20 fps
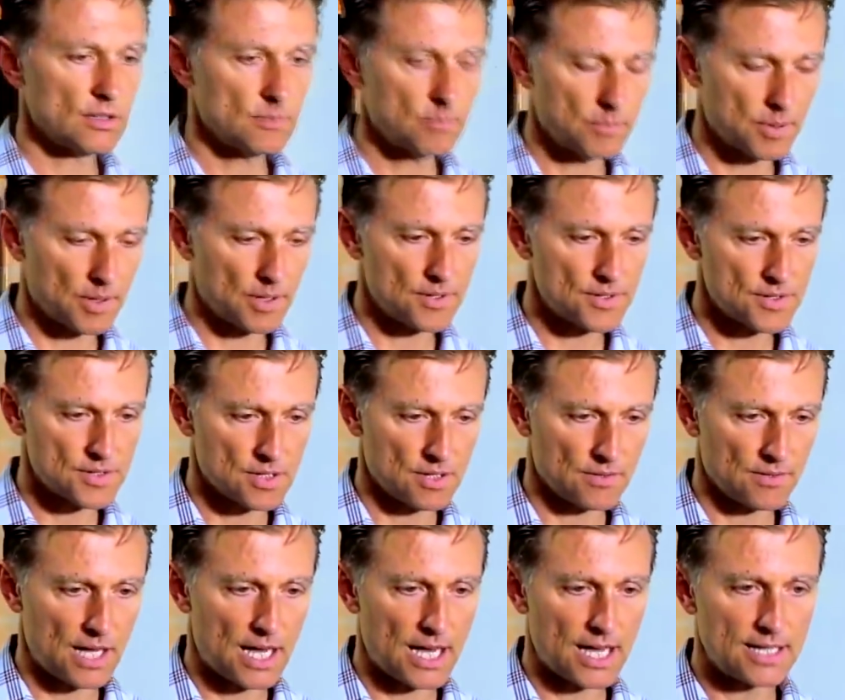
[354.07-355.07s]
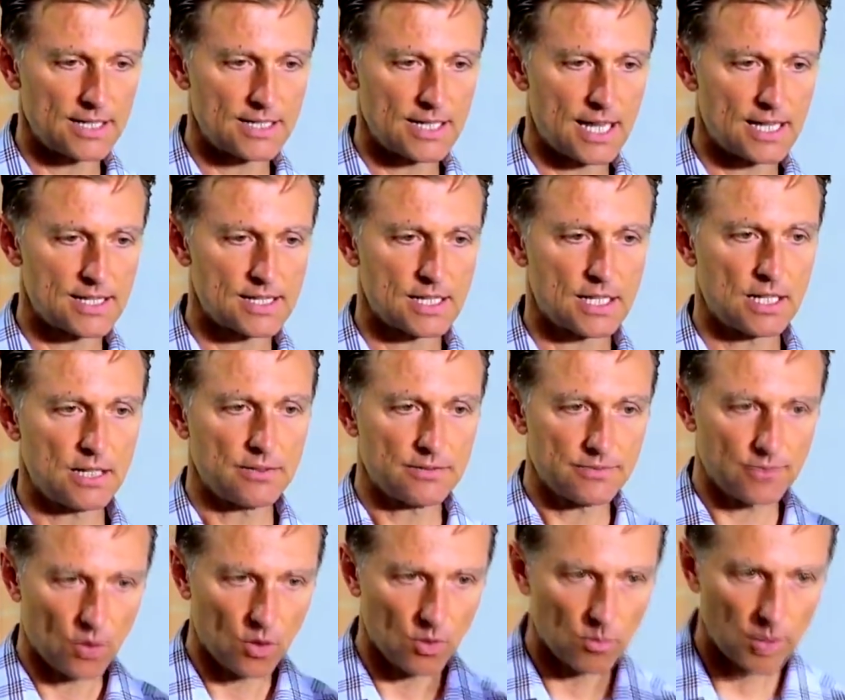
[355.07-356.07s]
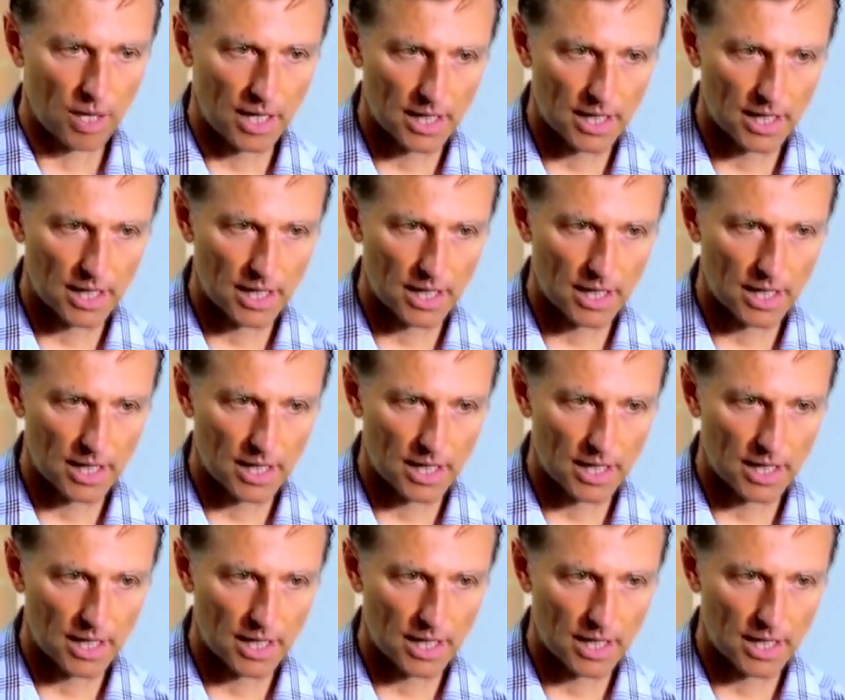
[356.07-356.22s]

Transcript: Лучше всего короткие,